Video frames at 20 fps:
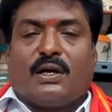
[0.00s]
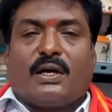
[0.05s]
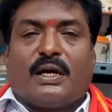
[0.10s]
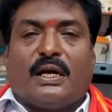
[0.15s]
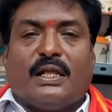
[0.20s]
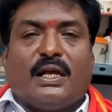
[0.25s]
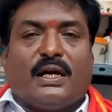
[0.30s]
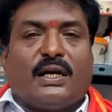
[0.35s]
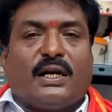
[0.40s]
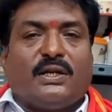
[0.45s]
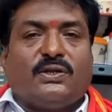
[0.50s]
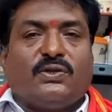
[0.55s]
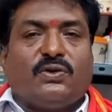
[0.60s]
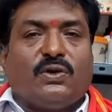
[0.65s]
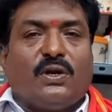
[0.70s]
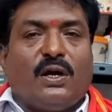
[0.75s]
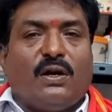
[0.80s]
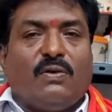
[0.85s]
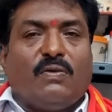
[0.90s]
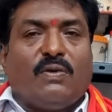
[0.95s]
గంధ
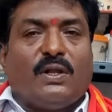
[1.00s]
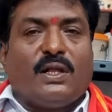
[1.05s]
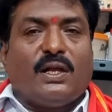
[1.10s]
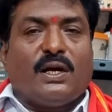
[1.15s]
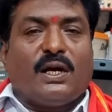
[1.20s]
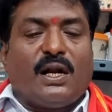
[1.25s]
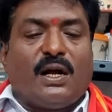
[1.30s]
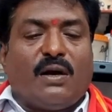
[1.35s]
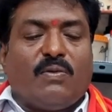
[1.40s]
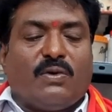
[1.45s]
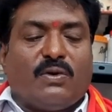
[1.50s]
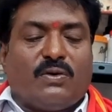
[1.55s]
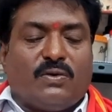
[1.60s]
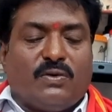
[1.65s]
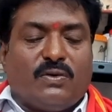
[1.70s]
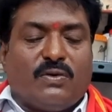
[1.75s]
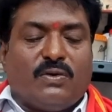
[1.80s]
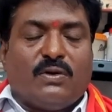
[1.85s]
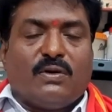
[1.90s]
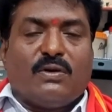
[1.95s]
ఖర్చూరాలు వంద గ్రాములు
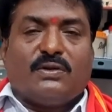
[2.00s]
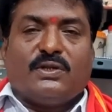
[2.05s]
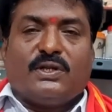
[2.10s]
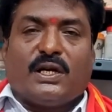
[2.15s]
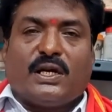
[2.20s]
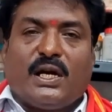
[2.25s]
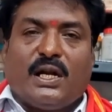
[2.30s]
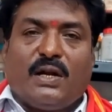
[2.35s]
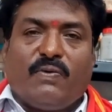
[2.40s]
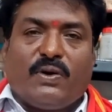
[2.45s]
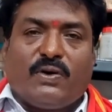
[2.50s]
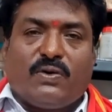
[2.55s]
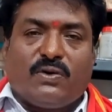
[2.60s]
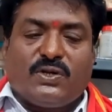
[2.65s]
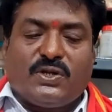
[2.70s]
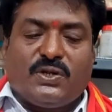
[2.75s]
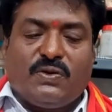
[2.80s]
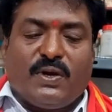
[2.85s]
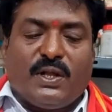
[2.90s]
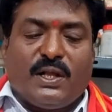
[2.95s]
చెంగల్వ
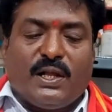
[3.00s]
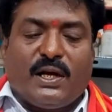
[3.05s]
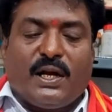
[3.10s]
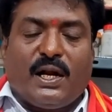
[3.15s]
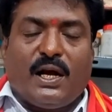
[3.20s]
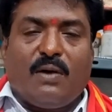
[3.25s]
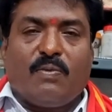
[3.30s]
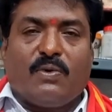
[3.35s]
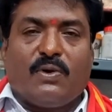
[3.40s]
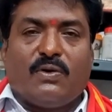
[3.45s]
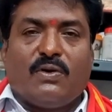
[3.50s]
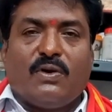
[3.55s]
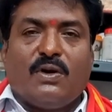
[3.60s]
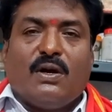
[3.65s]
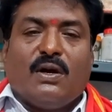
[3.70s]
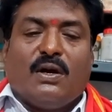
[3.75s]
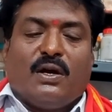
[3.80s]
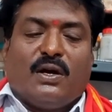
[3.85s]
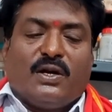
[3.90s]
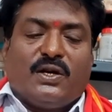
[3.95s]
కోస్తు వంద గ్రాములు
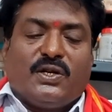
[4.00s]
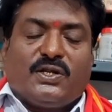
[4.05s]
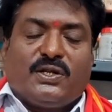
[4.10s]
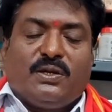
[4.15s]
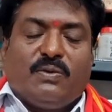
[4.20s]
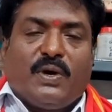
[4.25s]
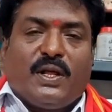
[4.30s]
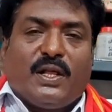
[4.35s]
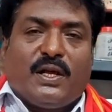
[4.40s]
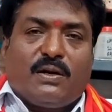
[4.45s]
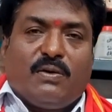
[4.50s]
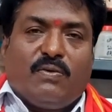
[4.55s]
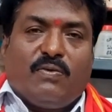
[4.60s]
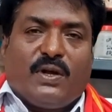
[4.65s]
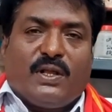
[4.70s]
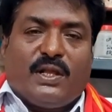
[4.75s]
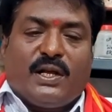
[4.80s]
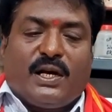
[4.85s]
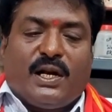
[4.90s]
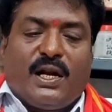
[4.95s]
ఇష్టమోదకం
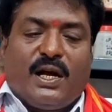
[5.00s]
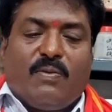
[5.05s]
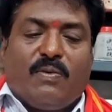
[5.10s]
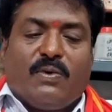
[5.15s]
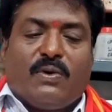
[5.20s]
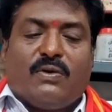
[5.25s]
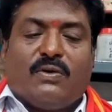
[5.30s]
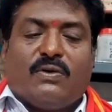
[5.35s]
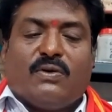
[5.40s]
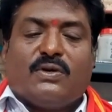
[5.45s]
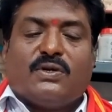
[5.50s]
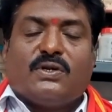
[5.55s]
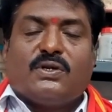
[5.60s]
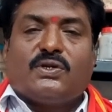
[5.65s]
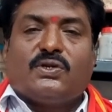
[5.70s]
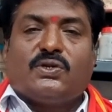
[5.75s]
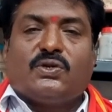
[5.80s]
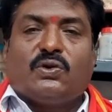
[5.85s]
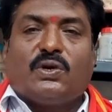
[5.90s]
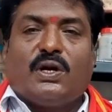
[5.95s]
వంద గ్రాములు
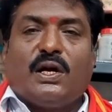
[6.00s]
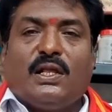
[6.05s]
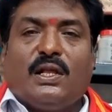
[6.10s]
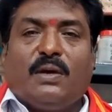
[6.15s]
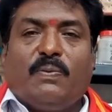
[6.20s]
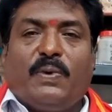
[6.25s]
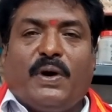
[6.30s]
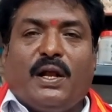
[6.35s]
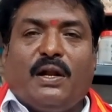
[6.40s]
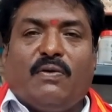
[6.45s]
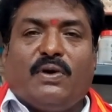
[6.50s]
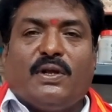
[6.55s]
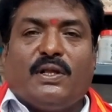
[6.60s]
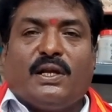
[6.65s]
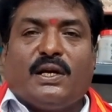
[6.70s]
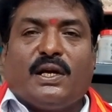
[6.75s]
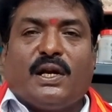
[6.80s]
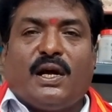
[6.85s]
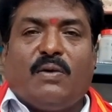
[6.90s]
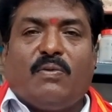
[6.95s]
సుగంధపాల వంద
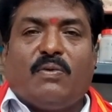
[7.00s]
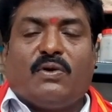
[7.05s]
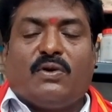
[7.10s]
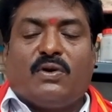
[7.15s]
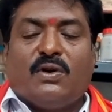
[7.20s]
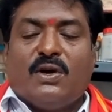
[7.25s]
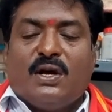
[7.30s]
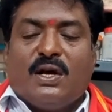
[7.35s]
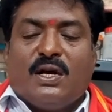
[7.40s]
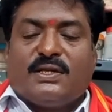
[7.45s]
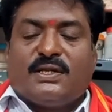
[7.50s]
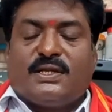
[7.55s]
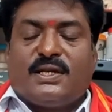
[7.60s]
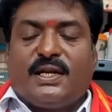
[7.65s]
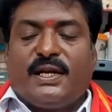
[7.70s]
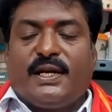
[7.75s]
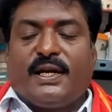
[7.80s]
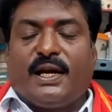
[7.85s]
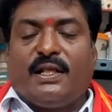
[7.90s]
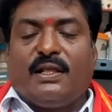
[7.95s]
గ్రాములు
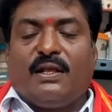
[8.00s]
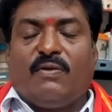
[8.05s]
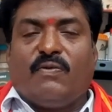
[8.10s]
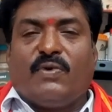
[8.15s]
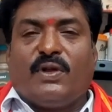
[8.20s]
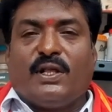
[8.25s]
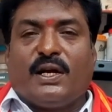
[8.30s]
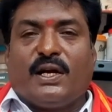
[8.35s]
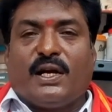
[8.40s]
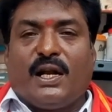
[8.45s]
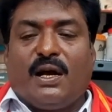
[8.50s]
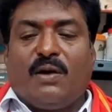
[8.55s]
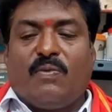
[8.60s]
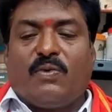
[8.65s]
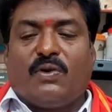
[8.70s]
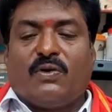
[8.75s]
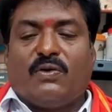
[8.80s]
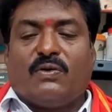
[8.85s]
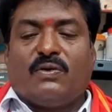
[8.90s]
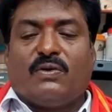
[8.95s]
శ్రీగంధం వంద
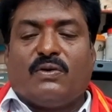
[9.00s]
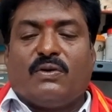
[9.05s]
గ్రాములు